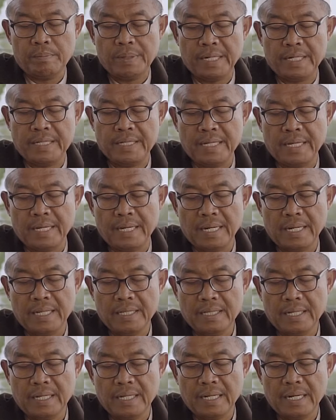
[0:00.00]
beda
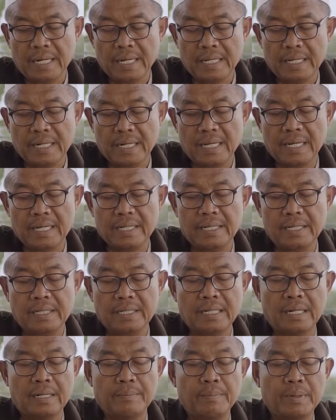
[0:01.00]
antara
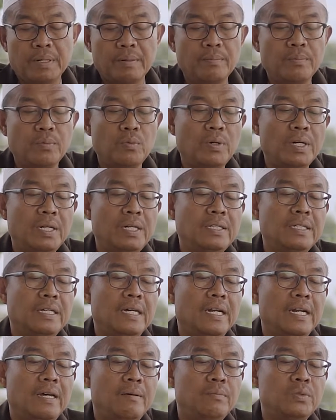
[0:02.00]
laki-laki dan perempuan
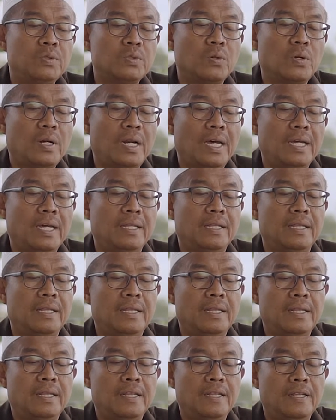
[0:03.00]
dalam sholat.
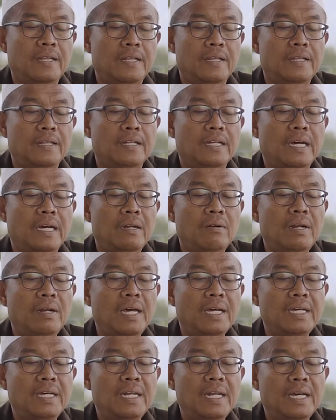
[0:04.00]
Kalau
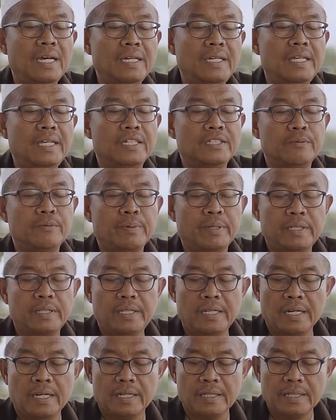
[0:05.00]
laki-laki ya
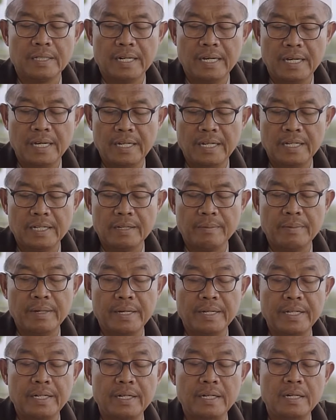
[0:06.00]
seperti yang keterangan yang
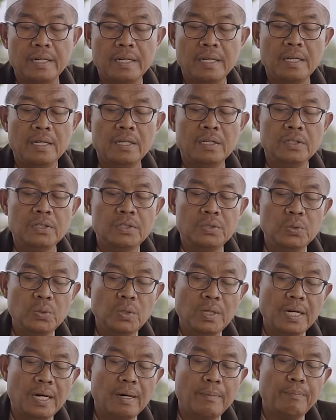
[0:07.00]
kemarin.
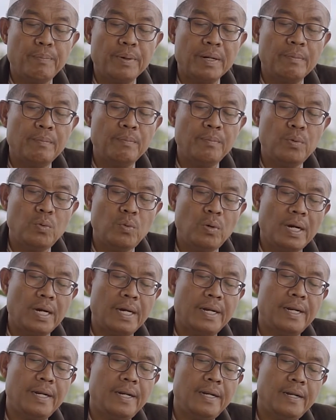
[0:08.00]
Juga
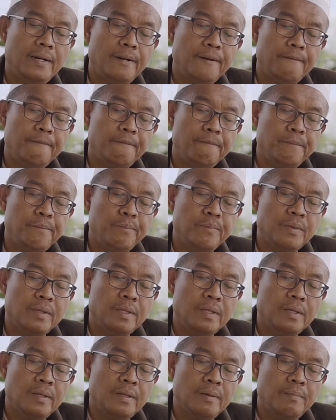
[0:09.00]
perempuan
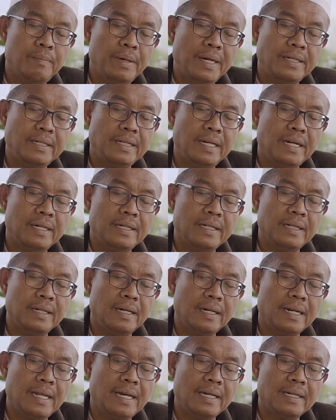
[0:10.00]
beda
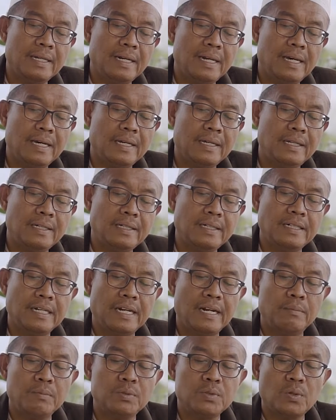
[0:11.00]
dengan laki-laki di
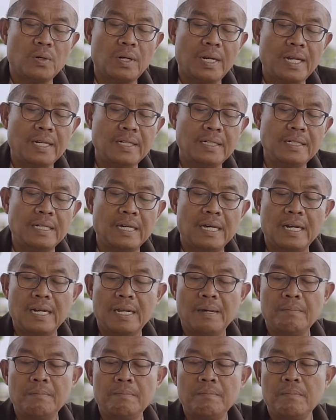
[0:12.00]
dalam sholat
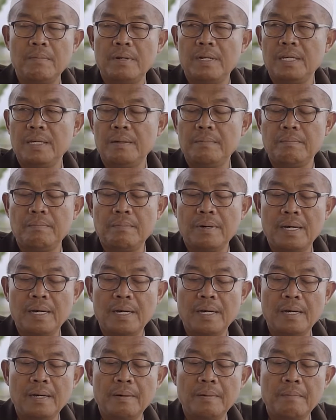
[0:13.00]
dalam
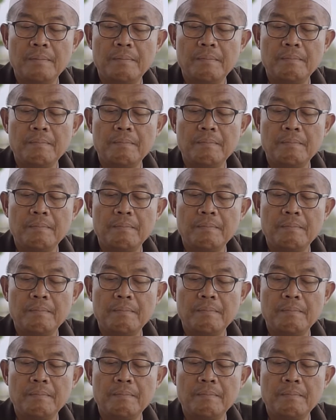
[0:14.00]
lima